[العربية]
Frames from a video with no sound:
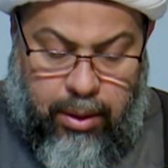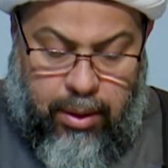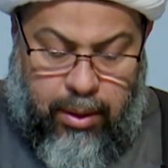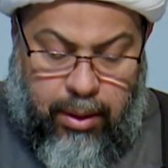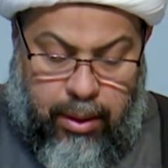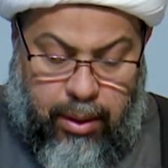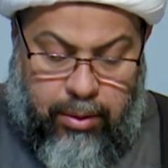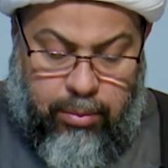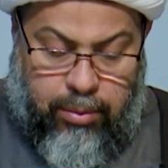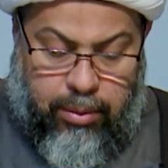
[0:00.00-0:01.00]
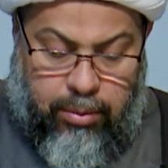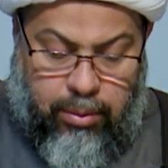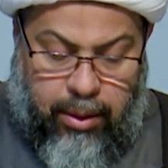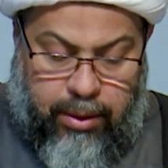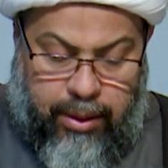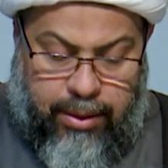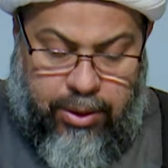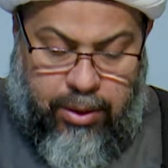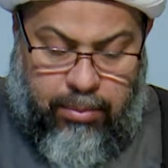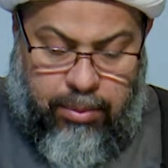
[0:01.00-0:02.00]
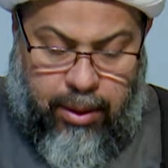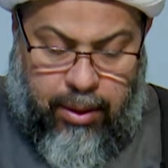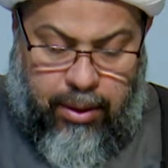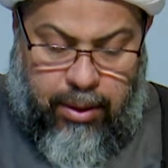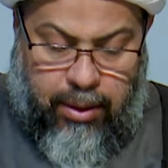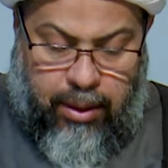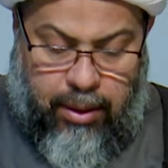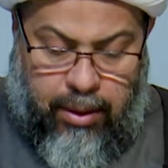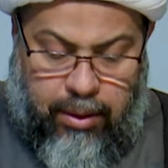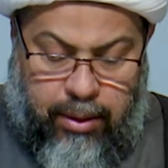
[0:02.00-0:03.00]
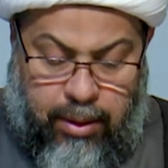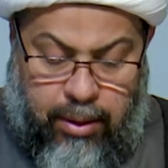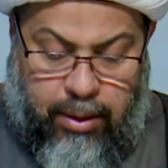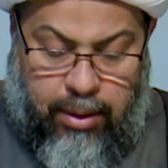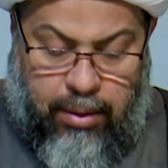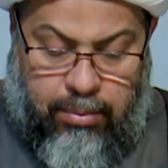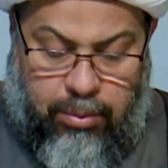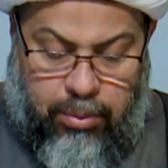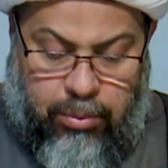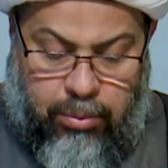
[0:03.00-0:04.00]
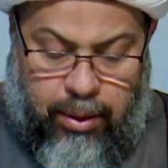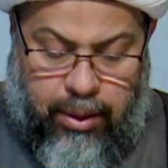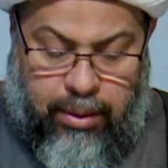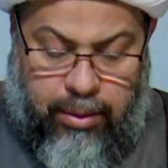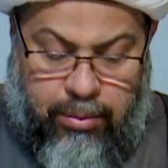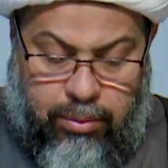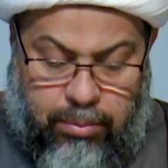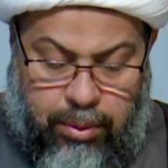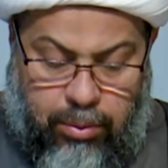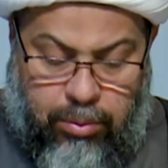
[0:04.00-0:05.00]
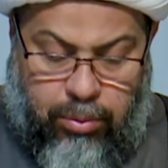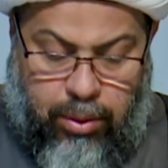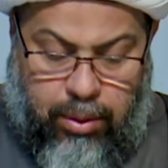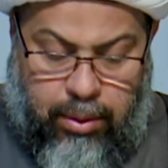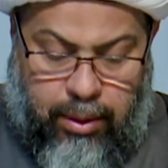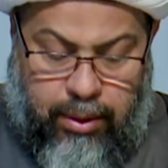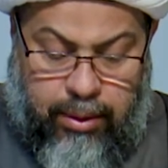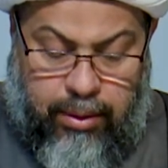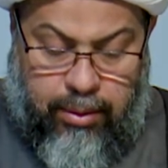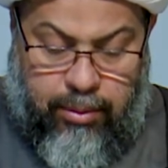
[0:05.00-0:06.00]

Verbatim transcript: لا يمكن ان يجتمع عليها امر ونهي بعنوانين